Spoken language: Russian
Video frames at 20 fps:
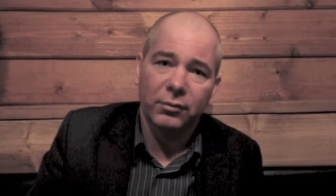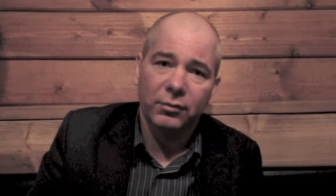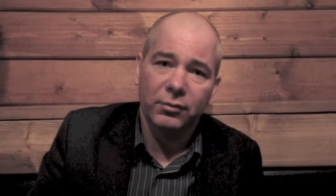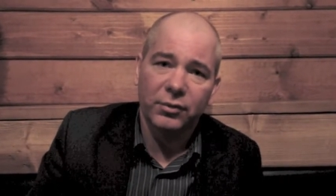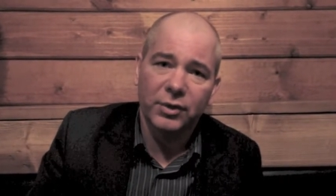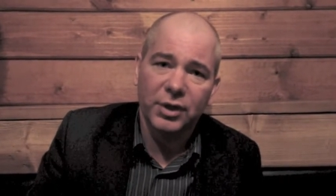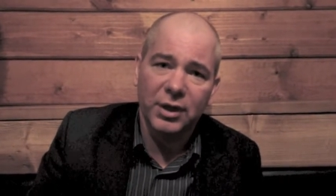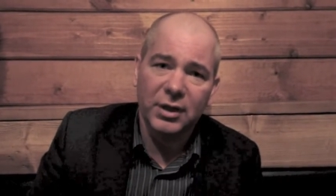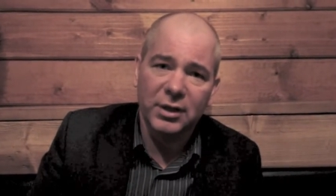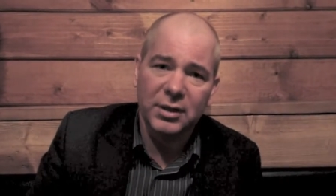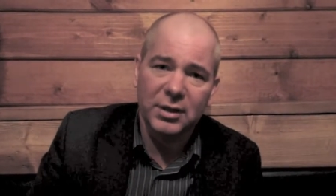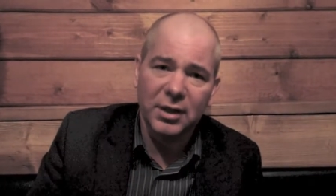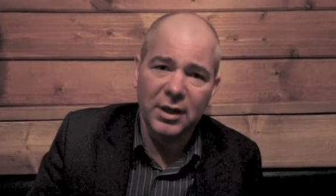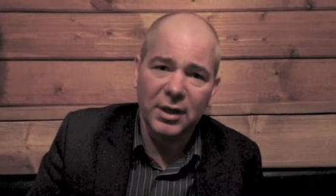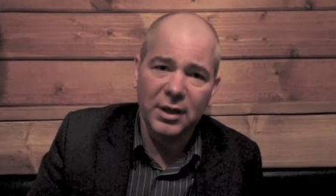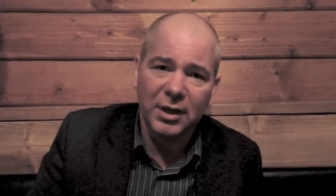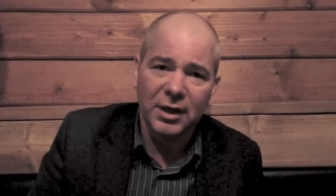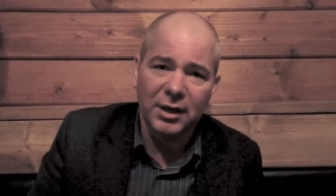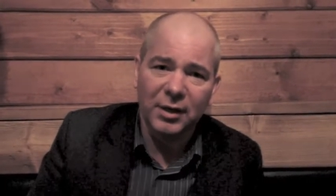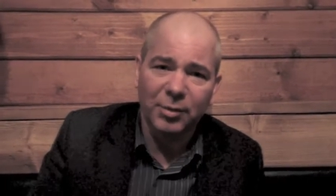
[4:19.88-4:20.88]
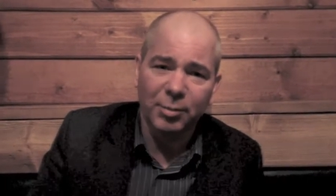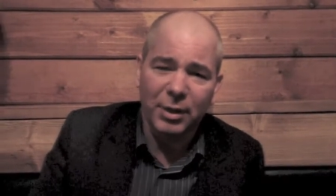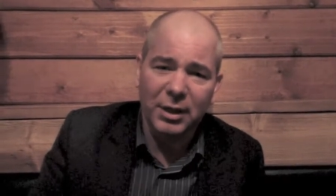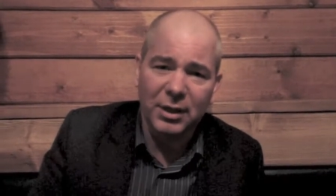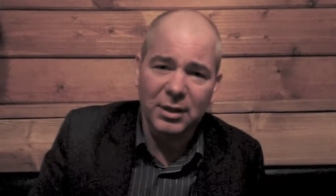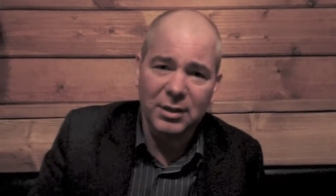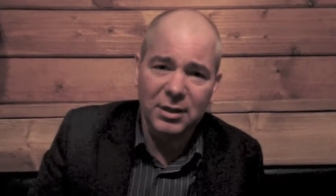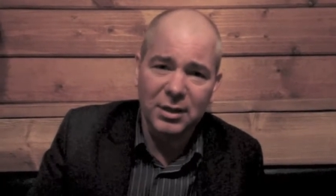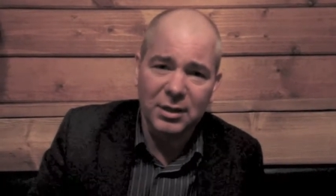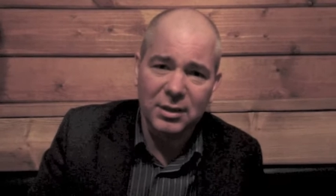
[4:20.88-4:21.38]
железе, да, как это
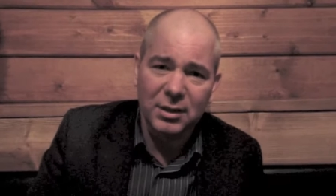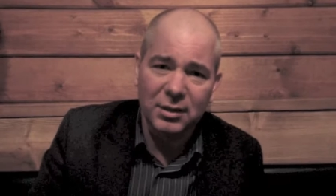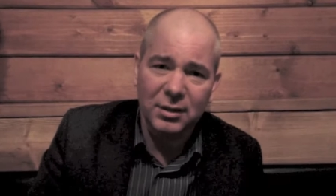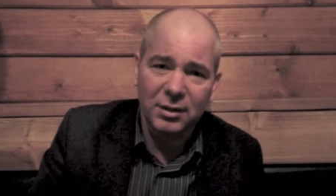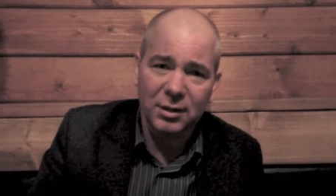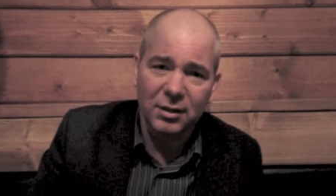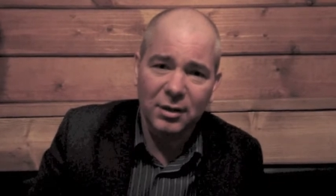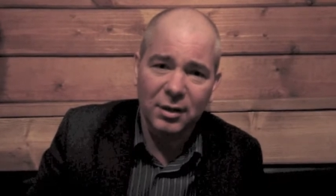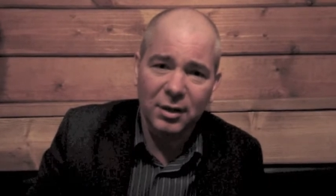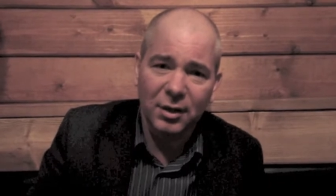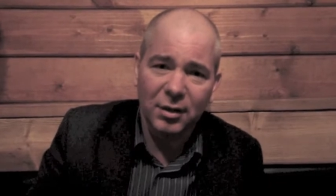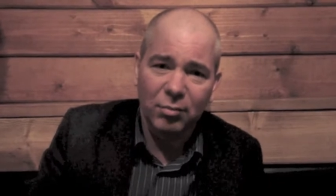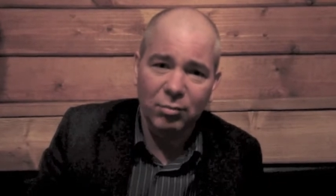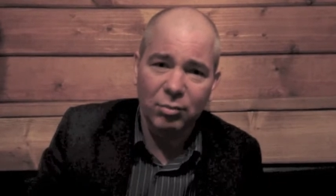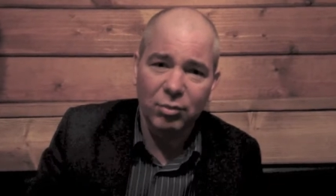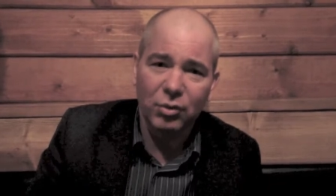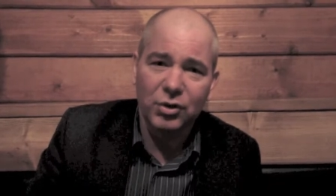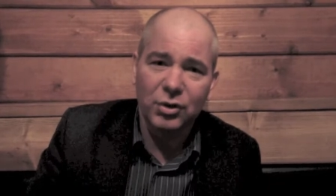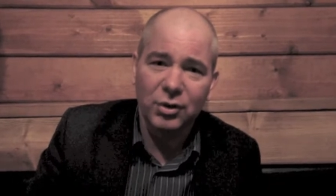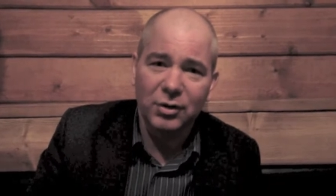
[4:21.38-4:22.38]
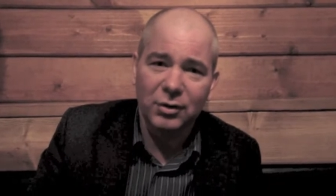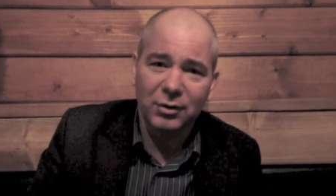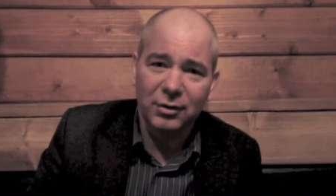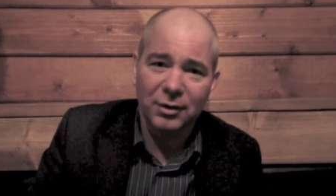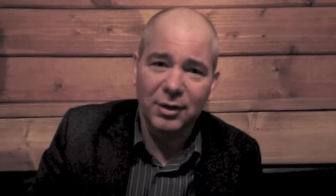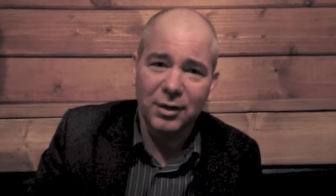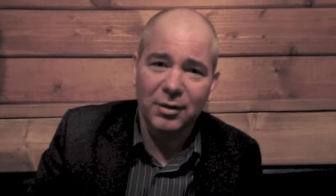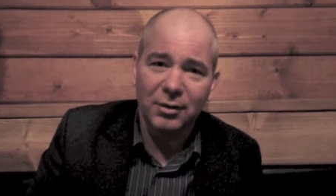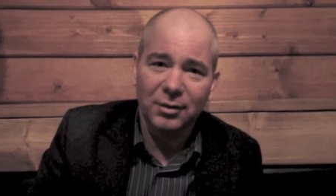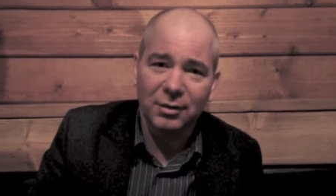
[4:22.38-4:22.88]
правильно сказать. Ну да, я Больше, смотрел, в
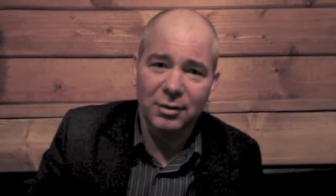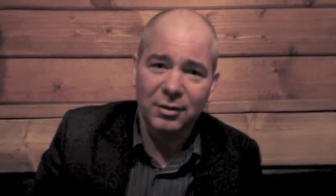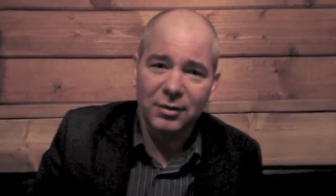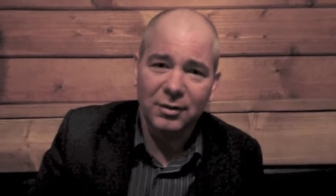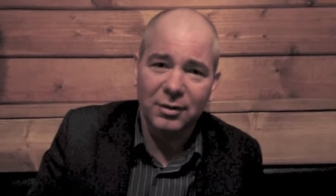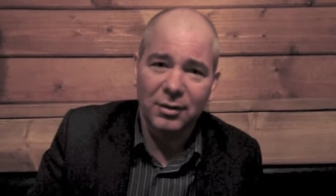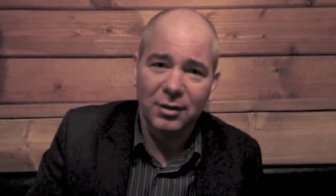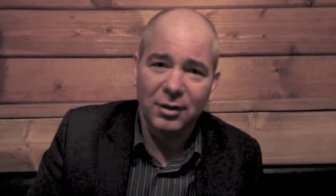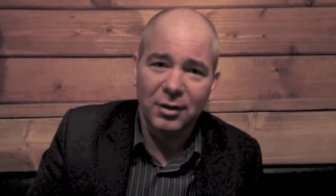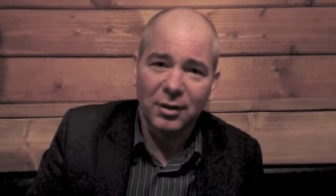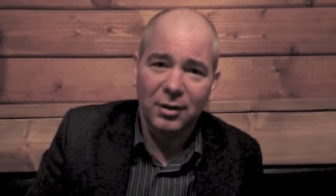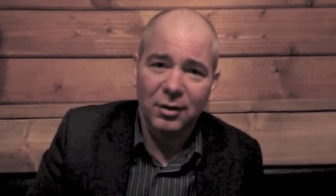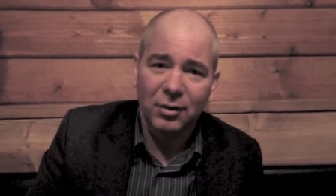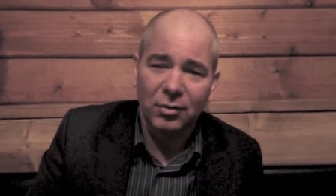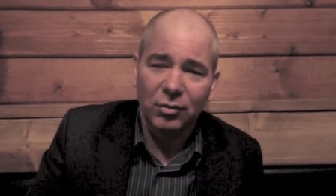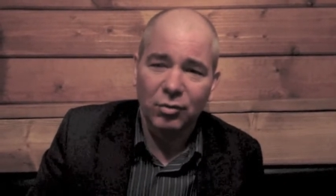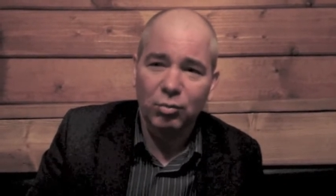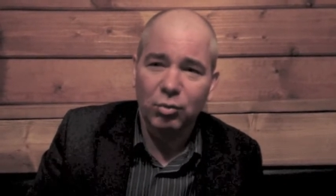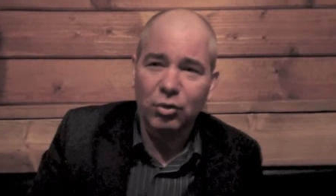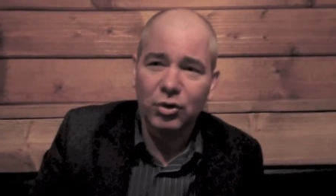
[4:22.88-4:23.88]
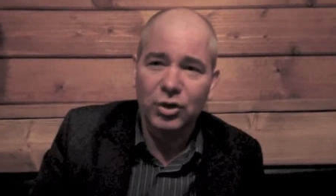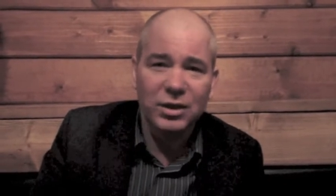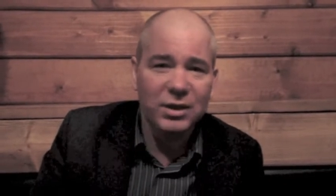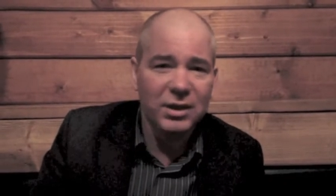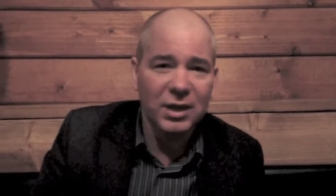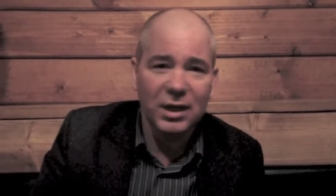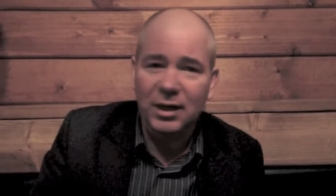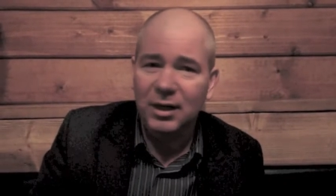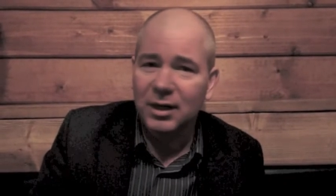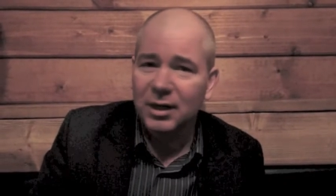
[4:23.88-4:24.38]
принципе, да. нормально. Ну, Первые Больше
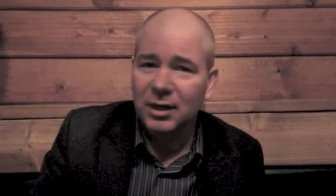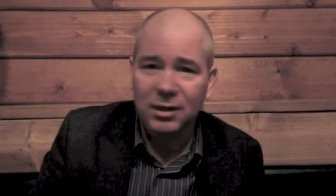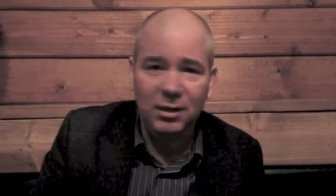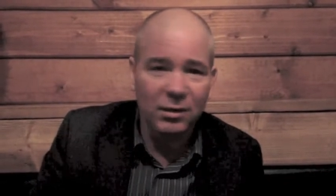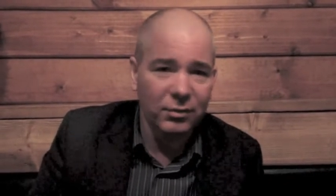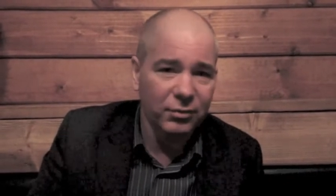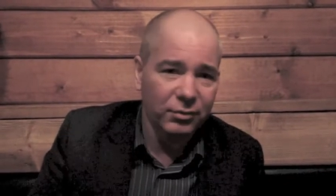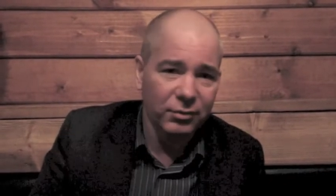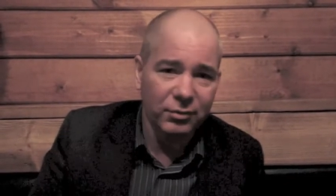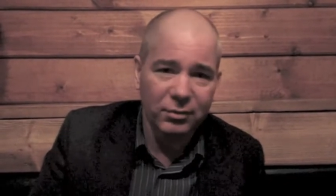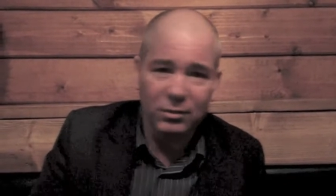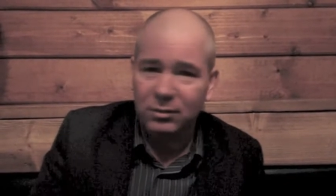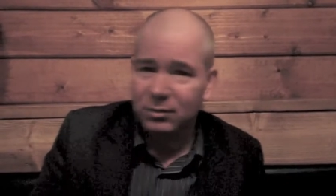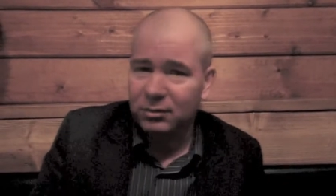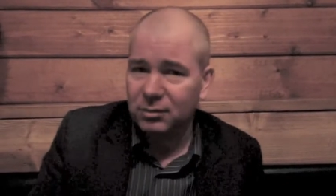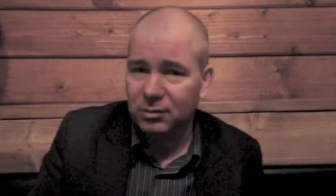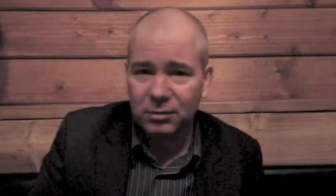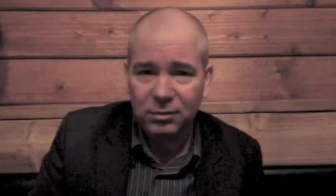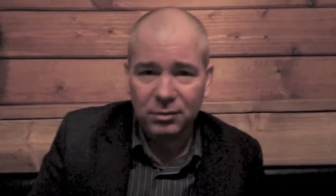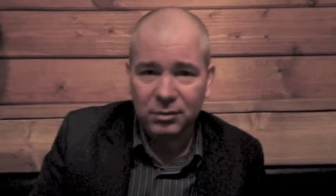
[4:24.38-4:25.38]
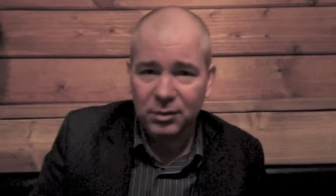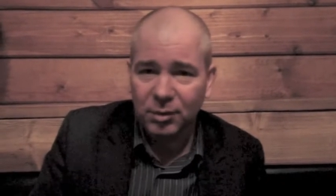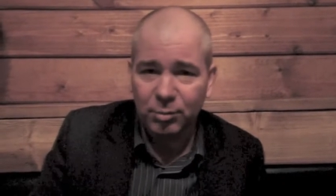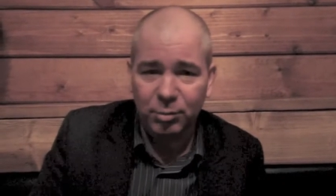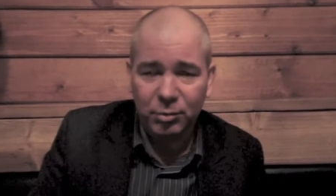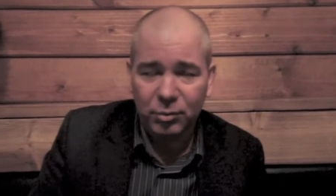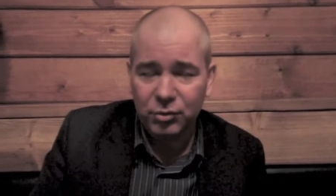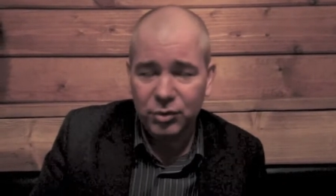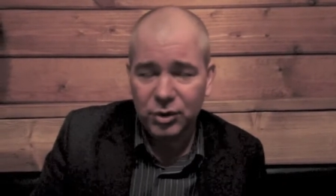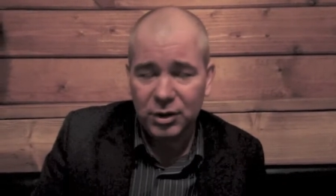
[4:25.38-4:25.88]
100 клиентов есть. Э, не
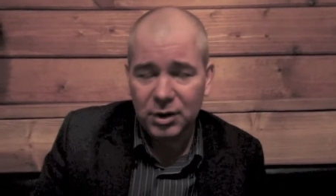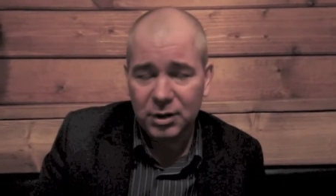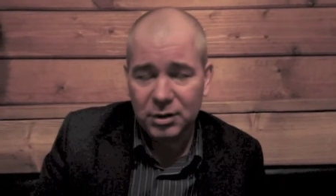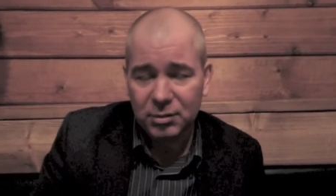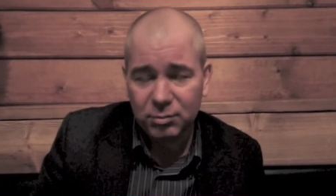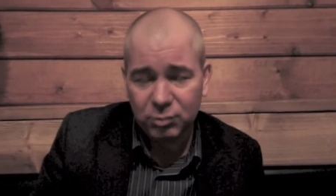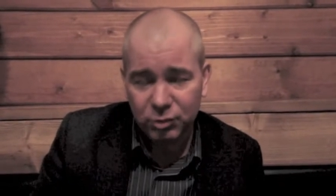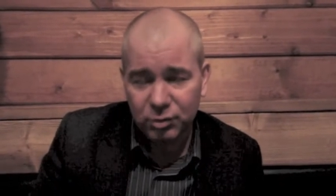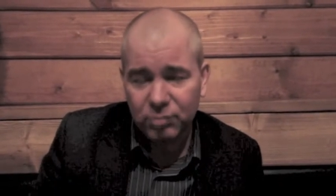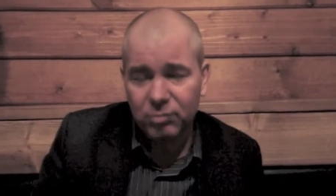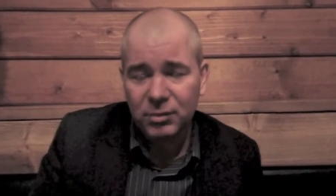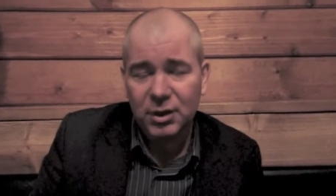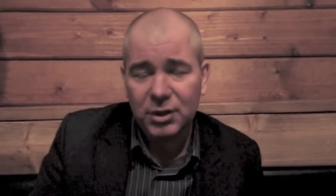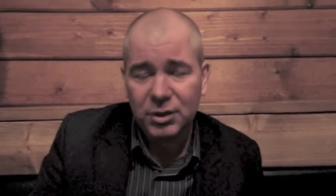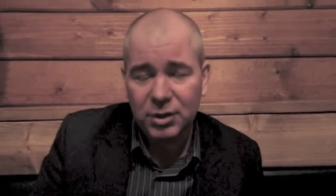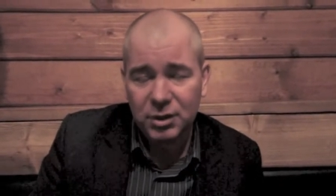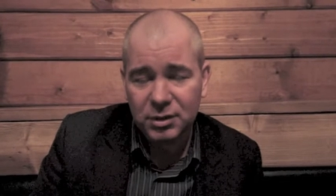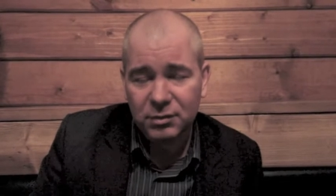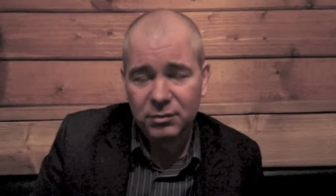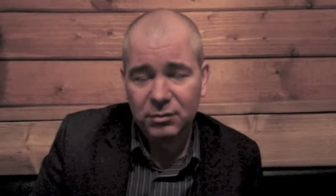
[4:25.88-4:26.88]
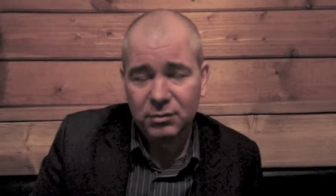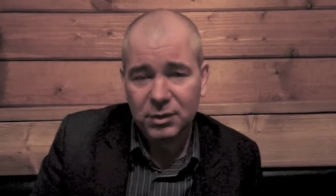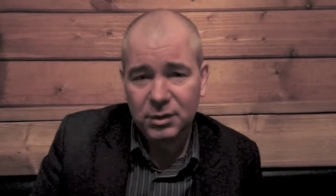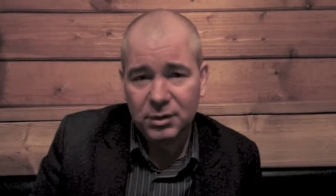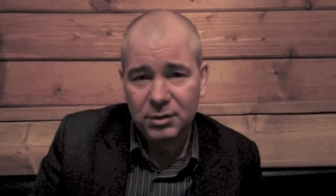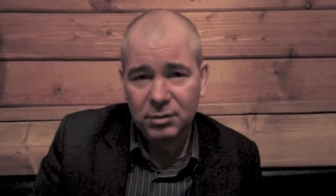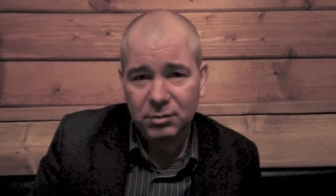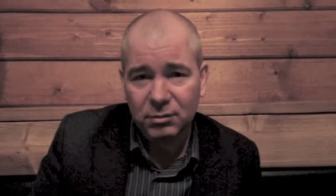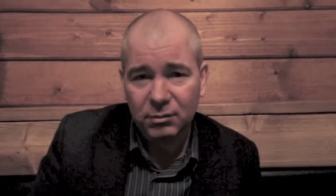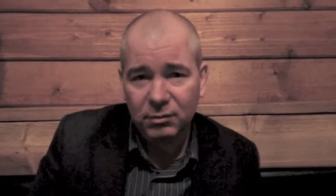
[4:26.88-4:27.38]
получалось. Будем дальше развиваться.